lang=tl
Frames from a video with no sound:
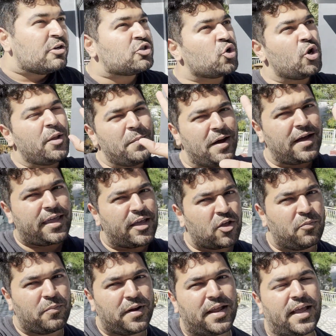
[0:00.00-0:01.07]
So, limang cake
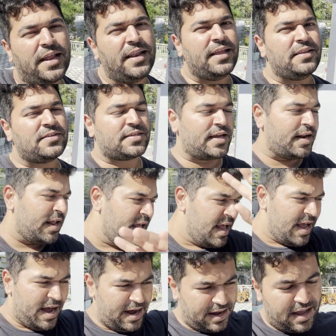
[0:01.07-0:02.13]
yung binigay ni Insan.
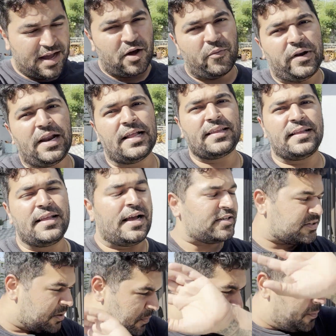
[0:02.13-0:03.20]
Ang gagawin natin,
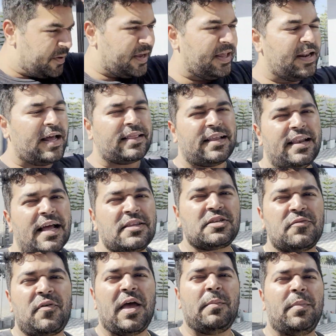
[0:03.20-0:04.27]
guys, ibibigay natin
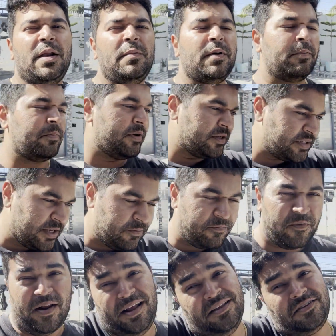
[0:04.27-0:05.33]
lahat sa family members and
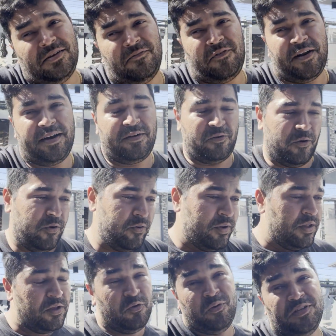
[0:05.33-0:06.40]
isang friend ko.
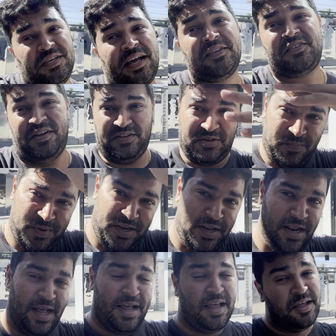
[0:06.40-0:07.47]
Yung isa kasi nasa
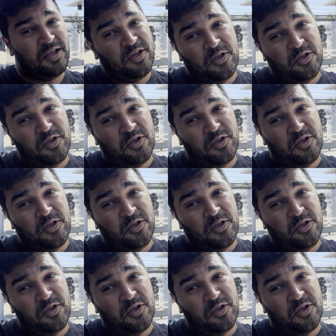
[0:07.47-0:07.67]
Manila.